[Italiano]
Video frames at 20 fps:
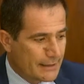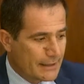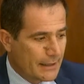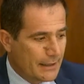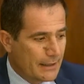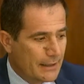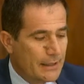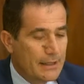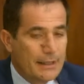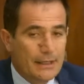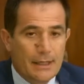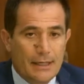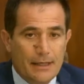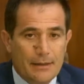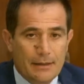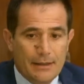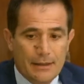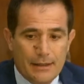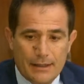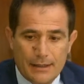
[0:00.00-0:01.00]
Dopo
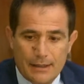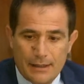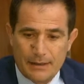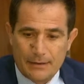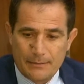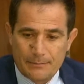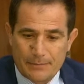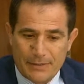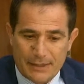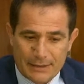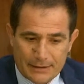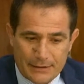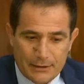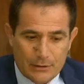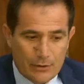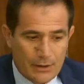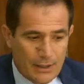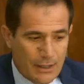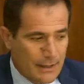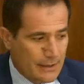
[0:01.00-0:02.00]
lo scintillio dei
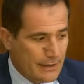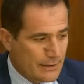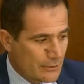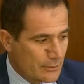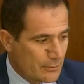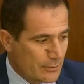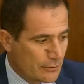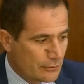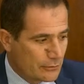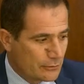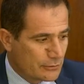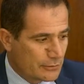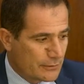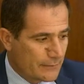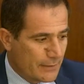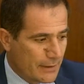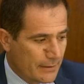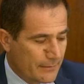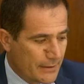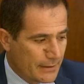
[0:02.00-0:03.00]
fuochi pirotecnici
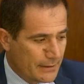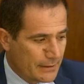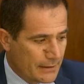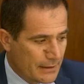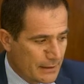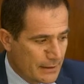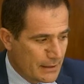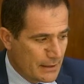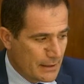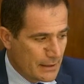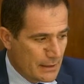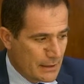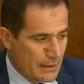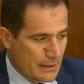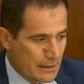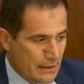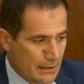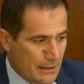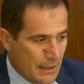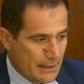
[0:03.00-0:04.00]
spettacolari per la
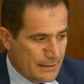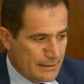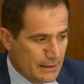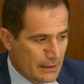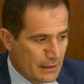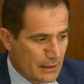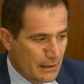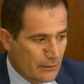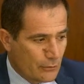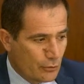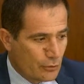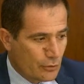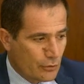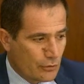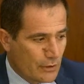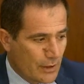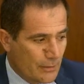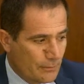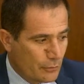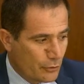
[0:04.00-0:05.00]
festa patronale di
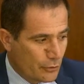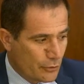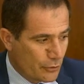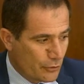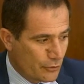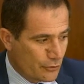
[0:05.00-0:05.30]
San Pietro,